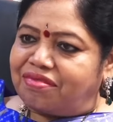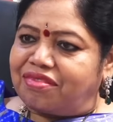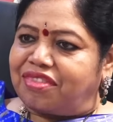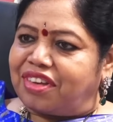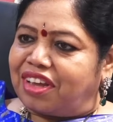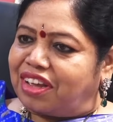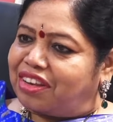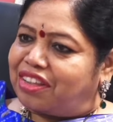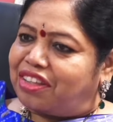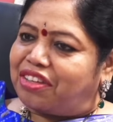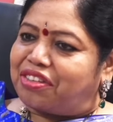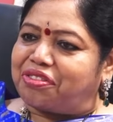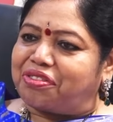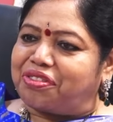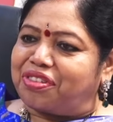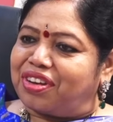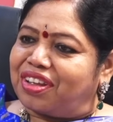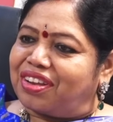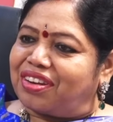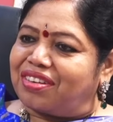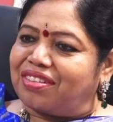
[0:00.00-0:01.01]
షేర్
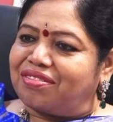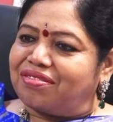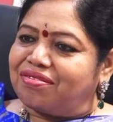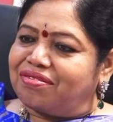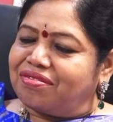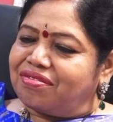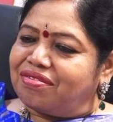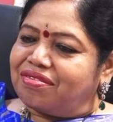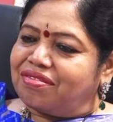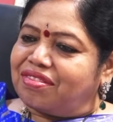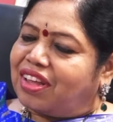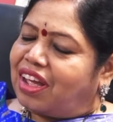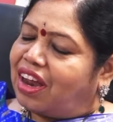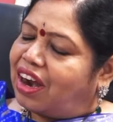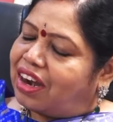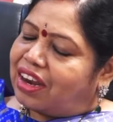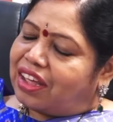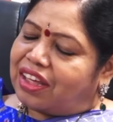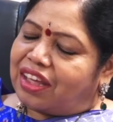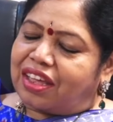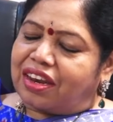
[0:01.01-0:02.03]
చేసుకున్నారు
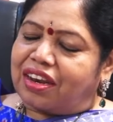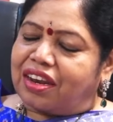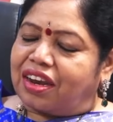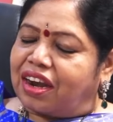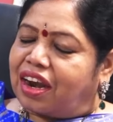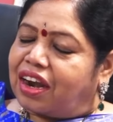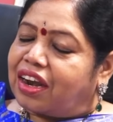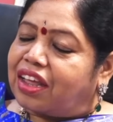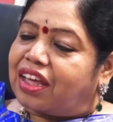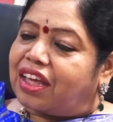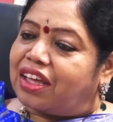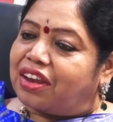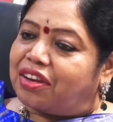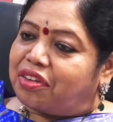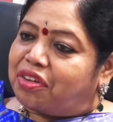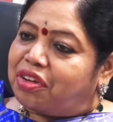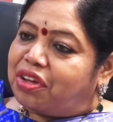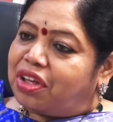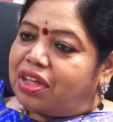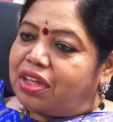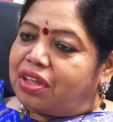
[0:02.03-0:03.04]
అడిగాను నేను అడిగాను
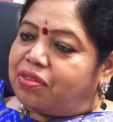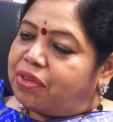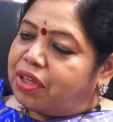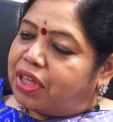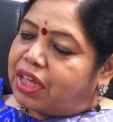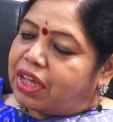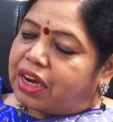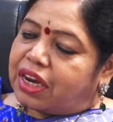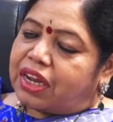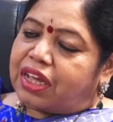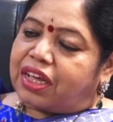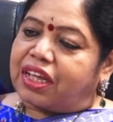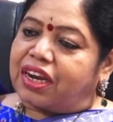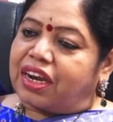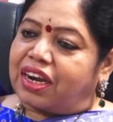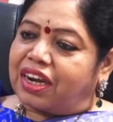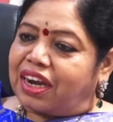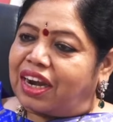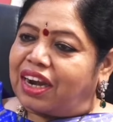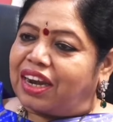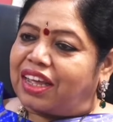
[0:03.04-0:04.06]
వెహికల్
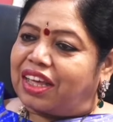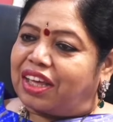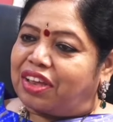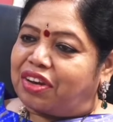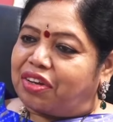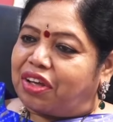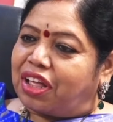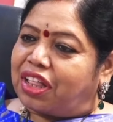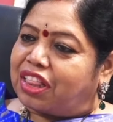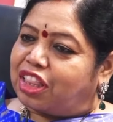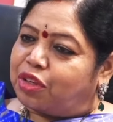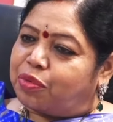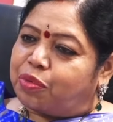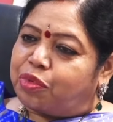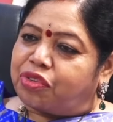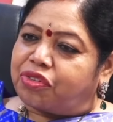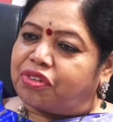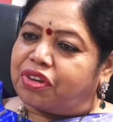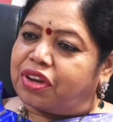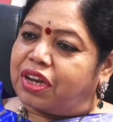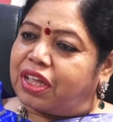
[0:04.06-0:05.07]
ఎక్కినట్టు అడిగాను అంత
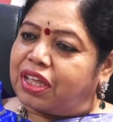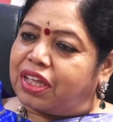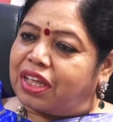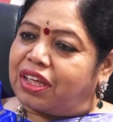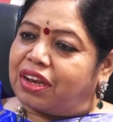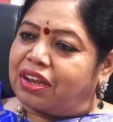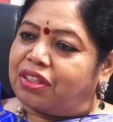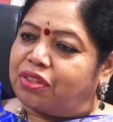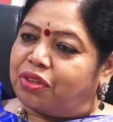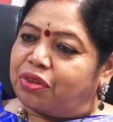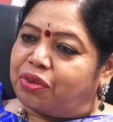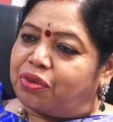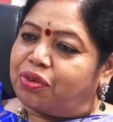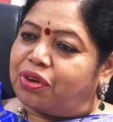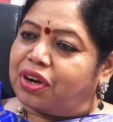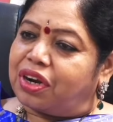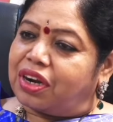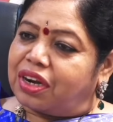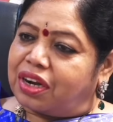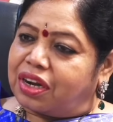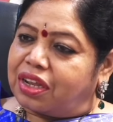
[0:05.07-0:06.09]
ఎమోషనల్ అయ్యారు ఎందుకు
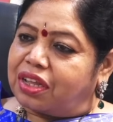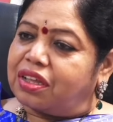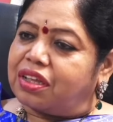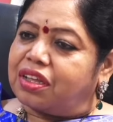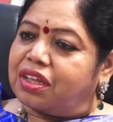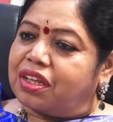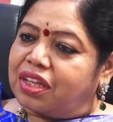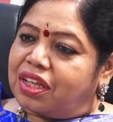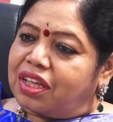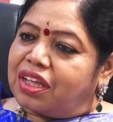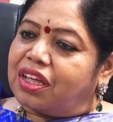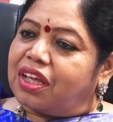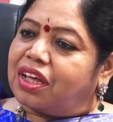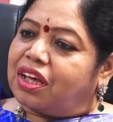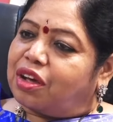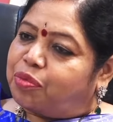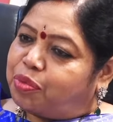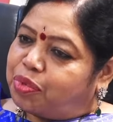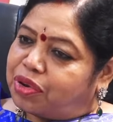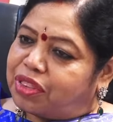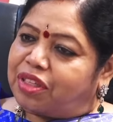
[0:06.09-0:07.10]
అంటే
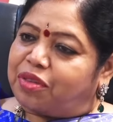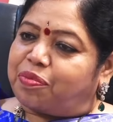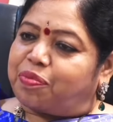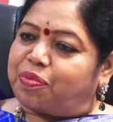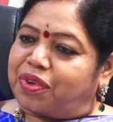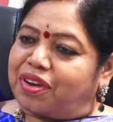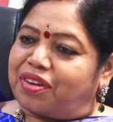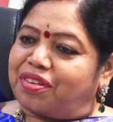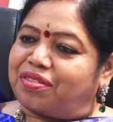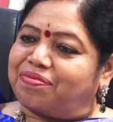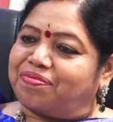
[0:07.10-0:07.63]
అప్పుడు చెప్పారు